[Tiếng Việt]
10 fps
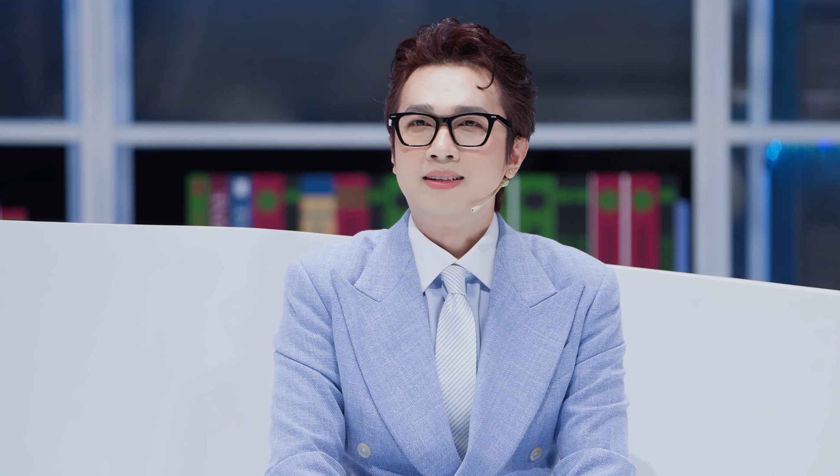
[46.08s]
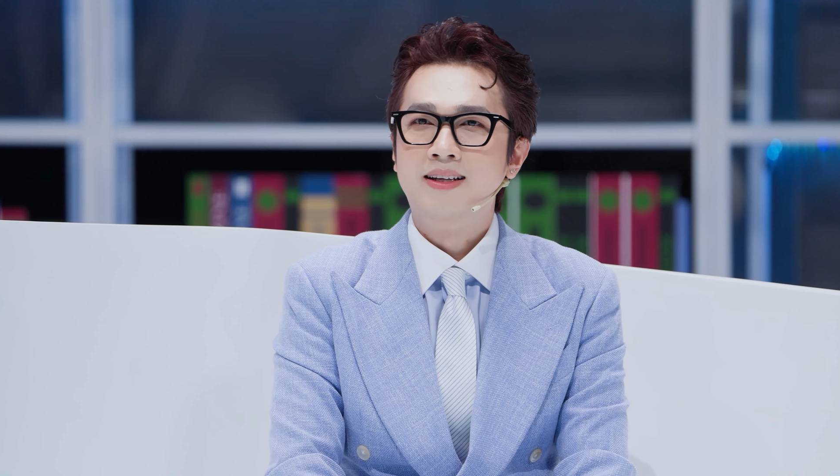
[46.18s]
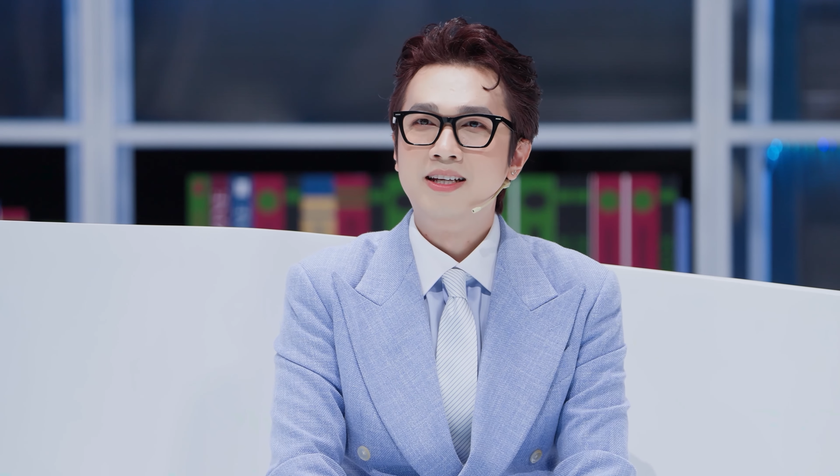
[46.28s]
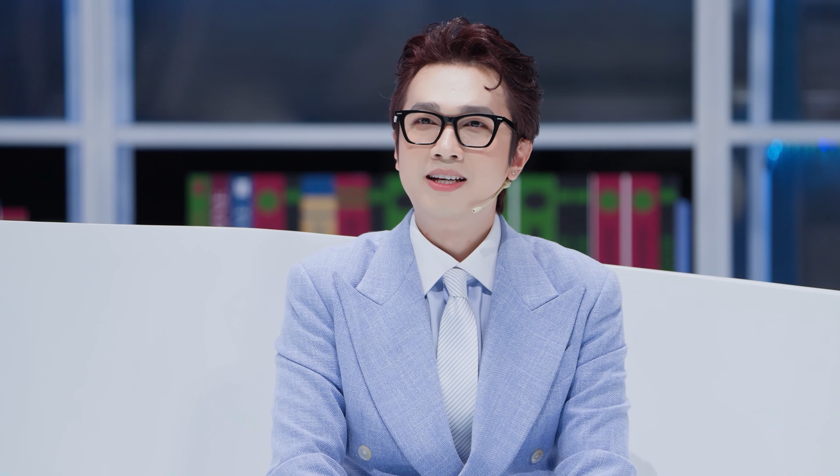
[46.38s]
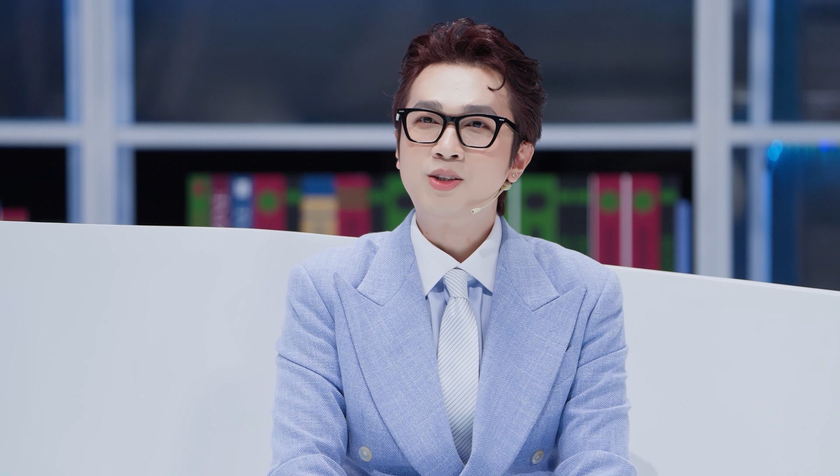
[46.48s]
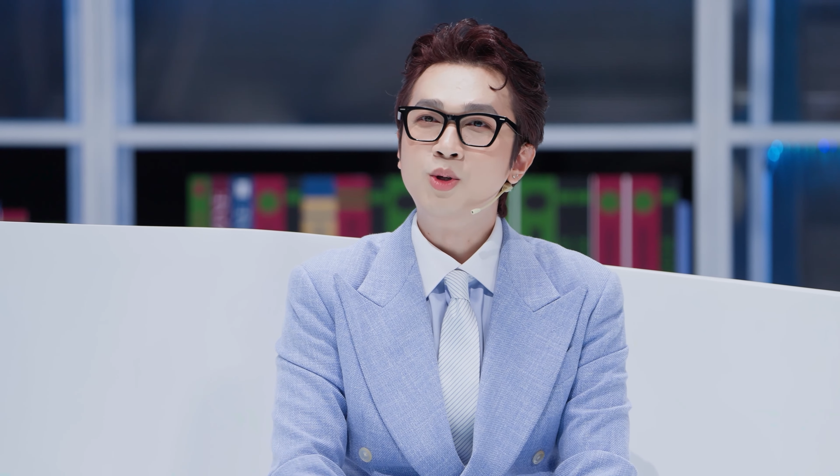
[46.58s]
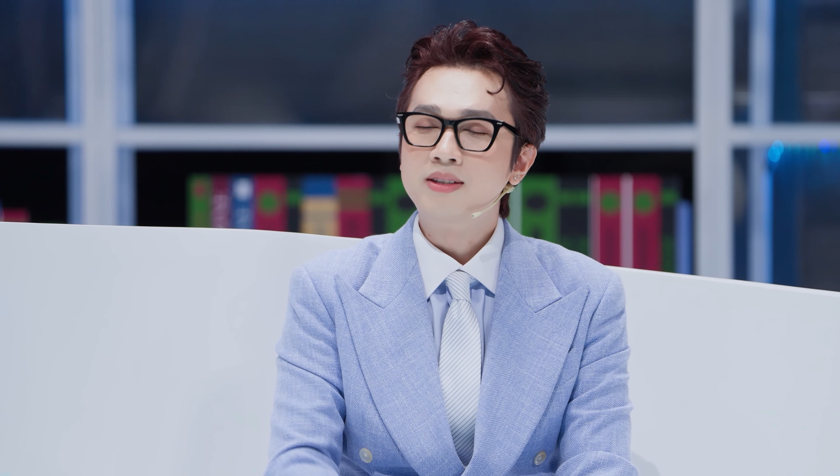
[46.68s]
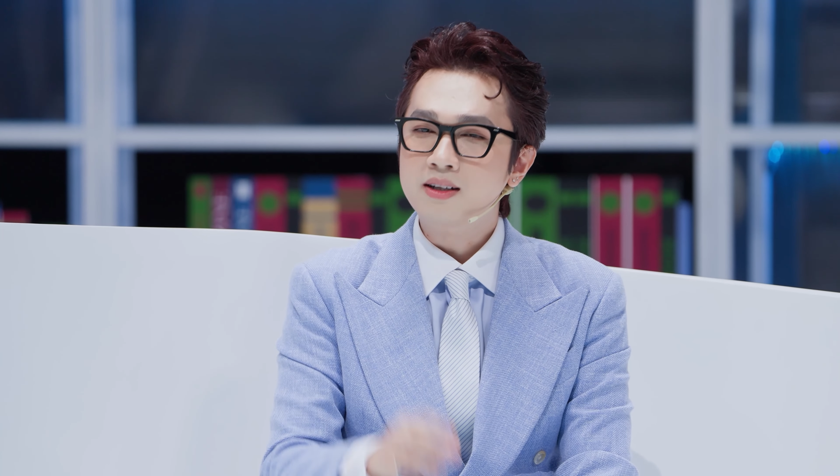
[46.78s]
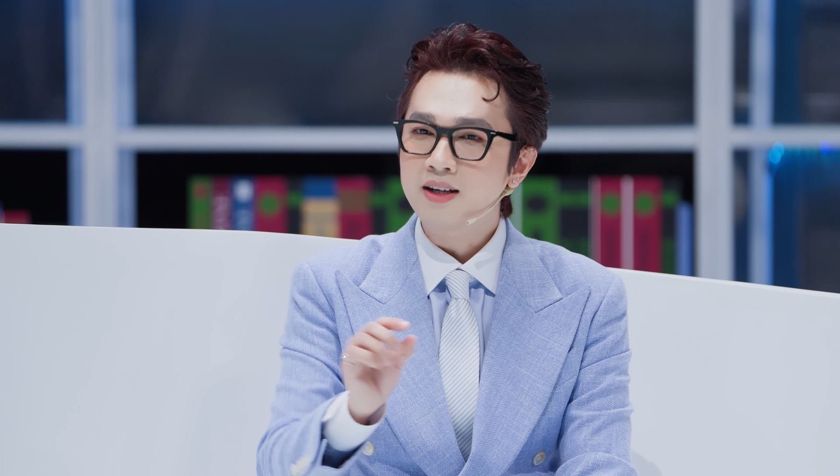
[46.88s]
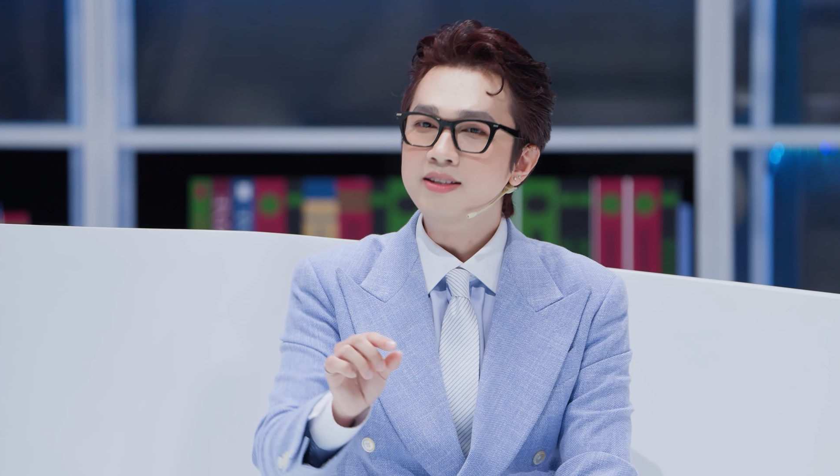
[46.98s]
thì tôi
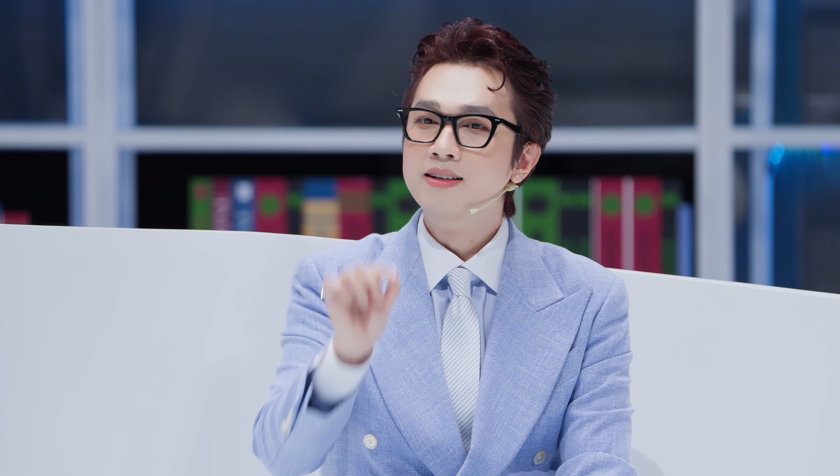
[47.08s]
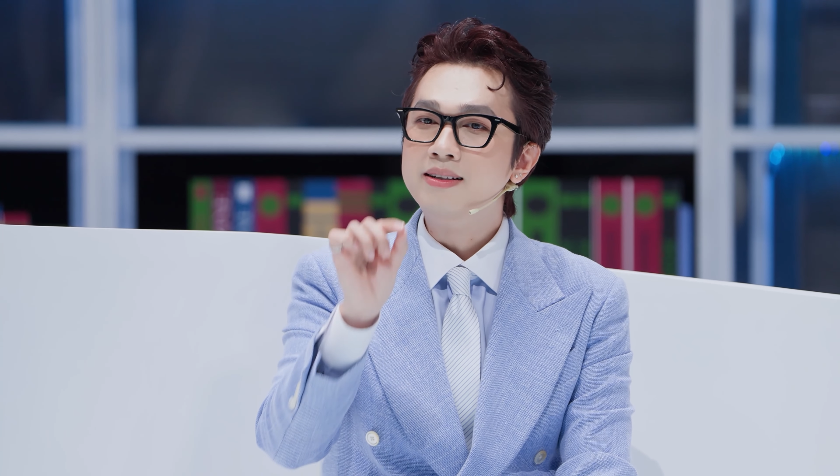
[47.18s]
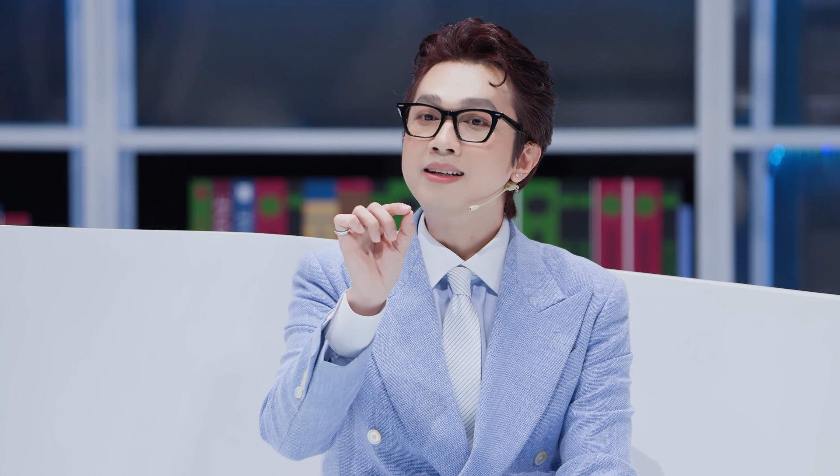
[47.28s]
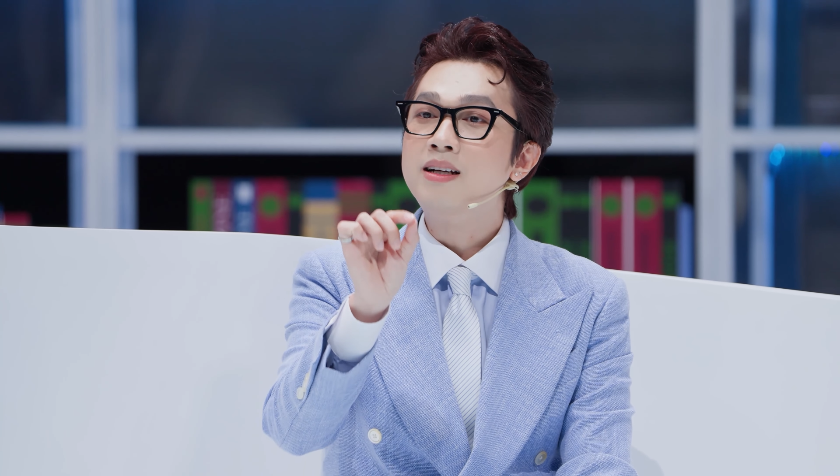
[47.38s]
sẽ có những cái